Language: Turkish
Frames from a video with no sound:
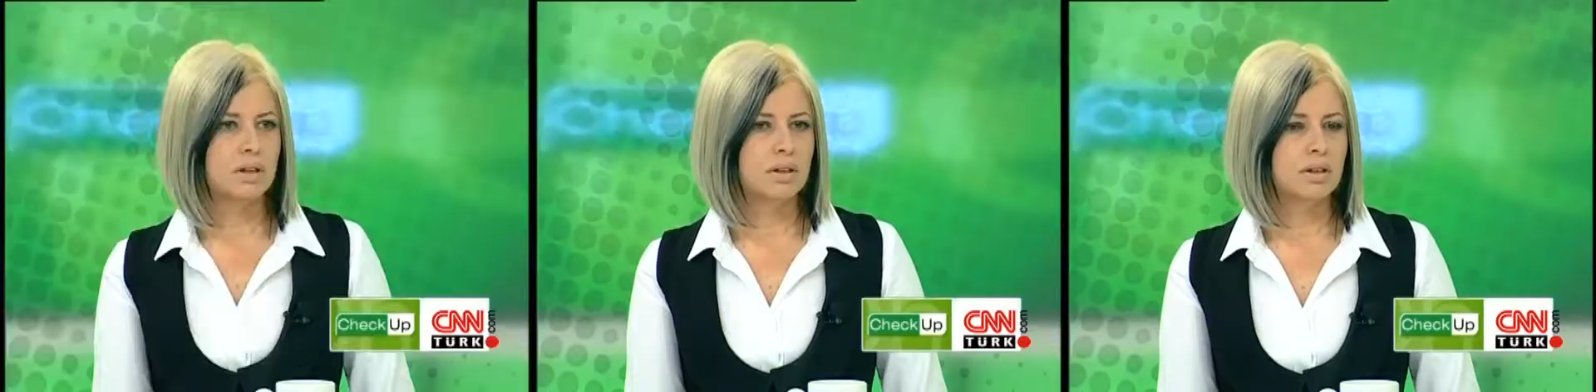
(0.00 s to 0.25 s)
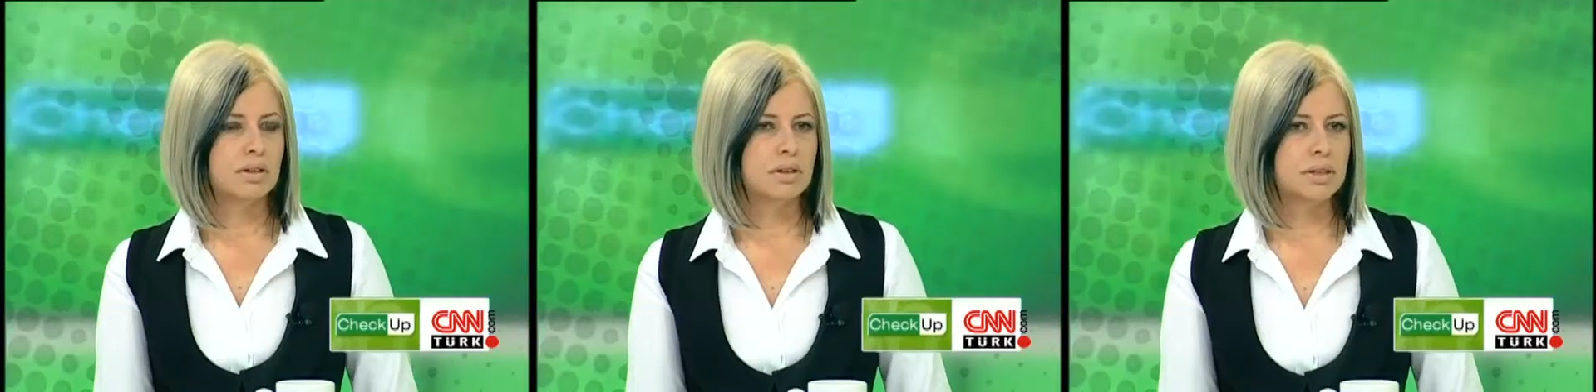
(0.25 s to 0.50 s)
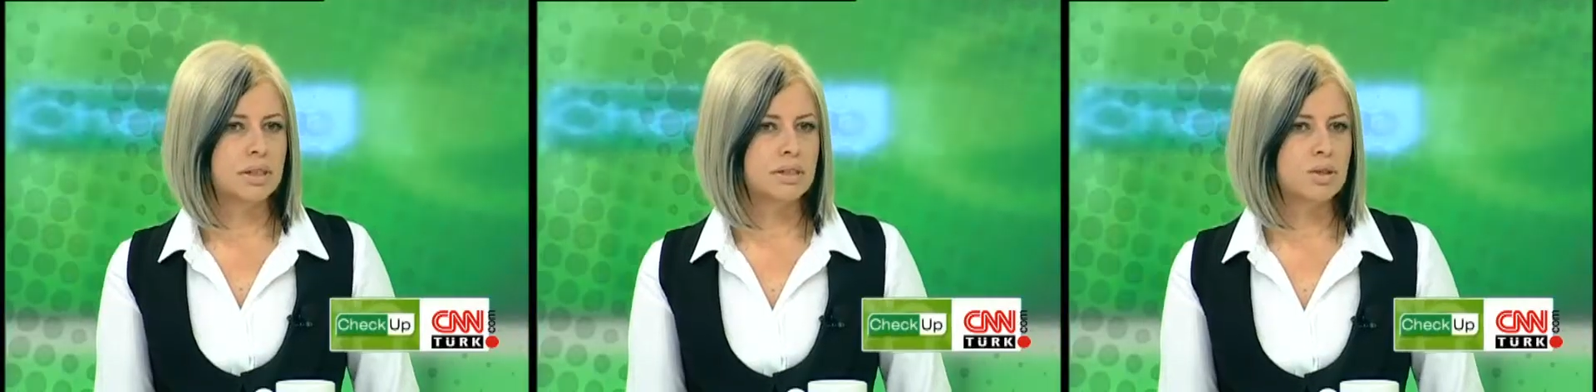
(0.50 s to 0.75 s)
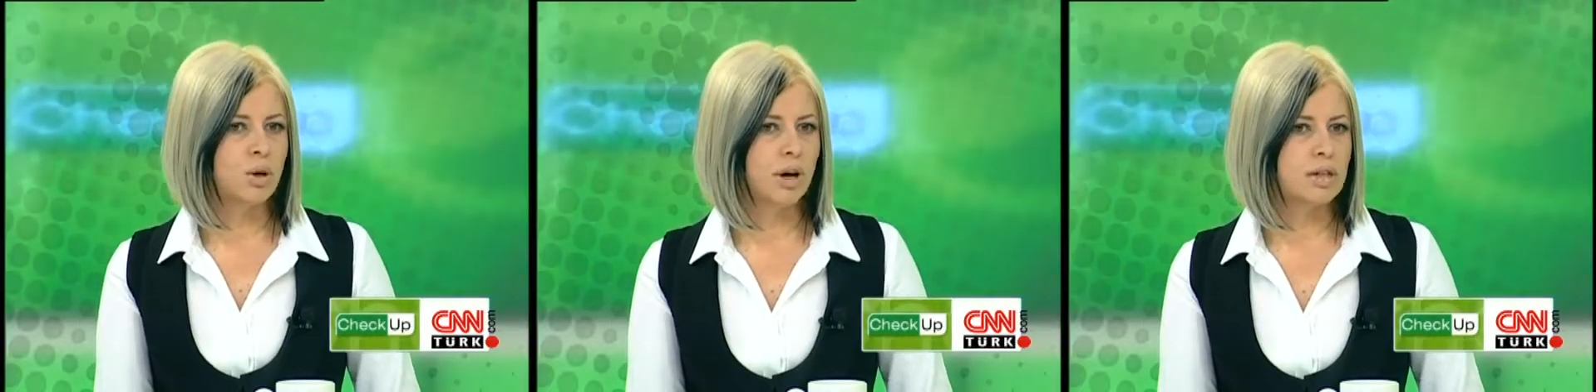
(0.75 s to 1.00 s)
Ee,
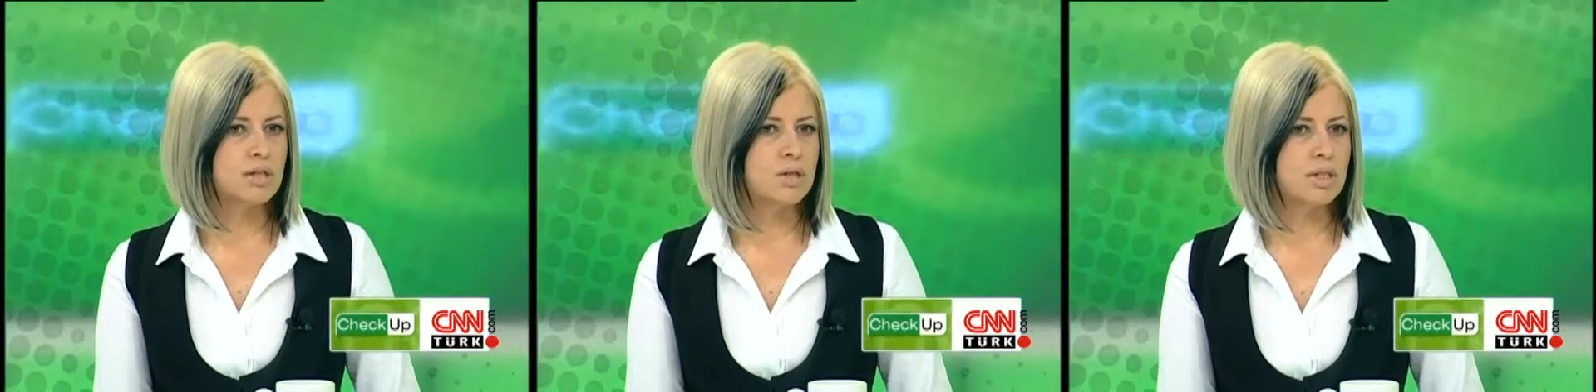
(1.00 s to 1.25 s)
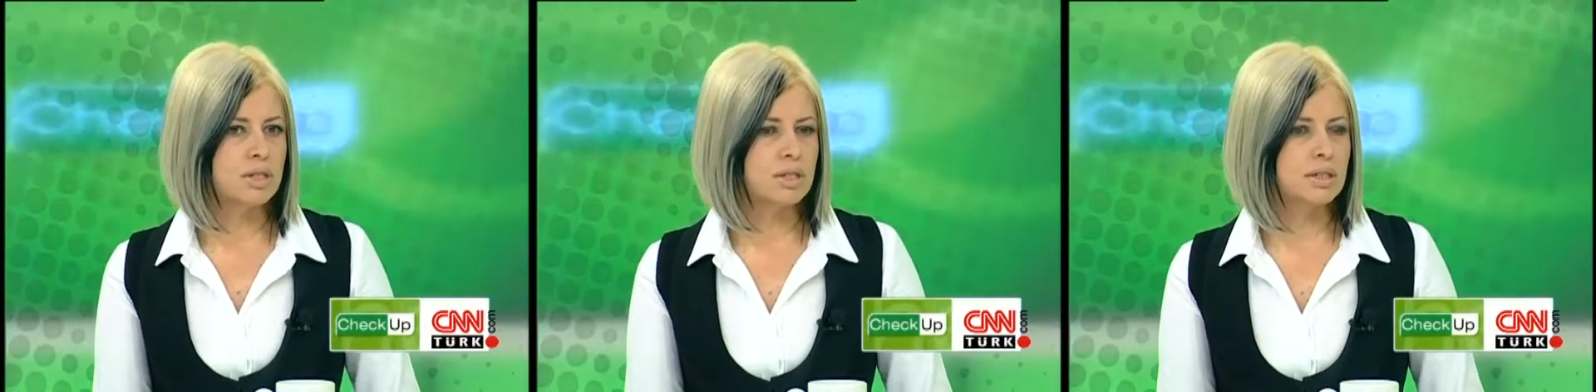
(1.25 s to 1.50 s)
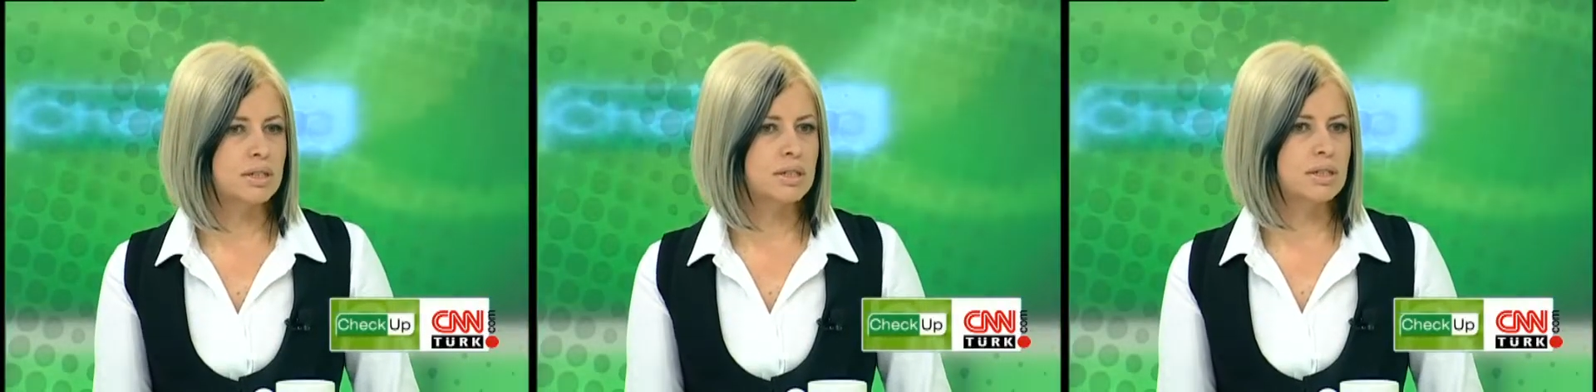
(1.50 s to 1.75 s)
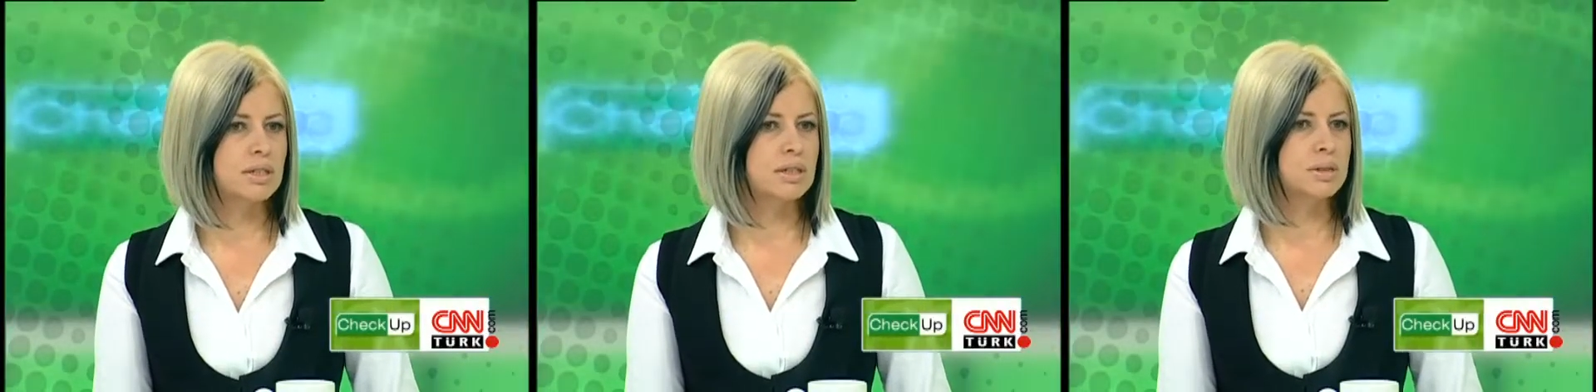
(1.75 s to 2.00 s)
yeni doğan
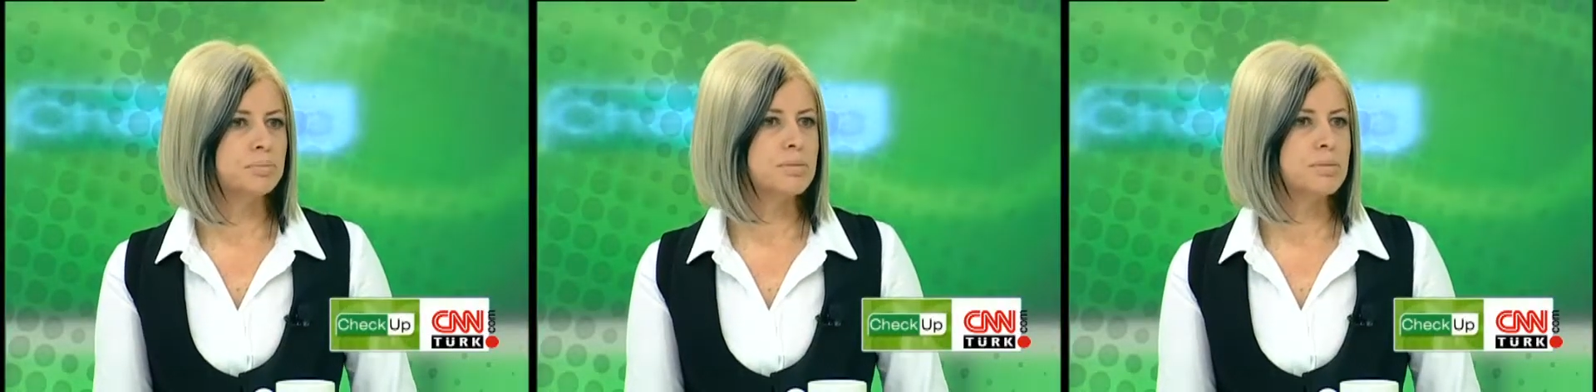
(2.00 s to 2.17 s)
sarılığı,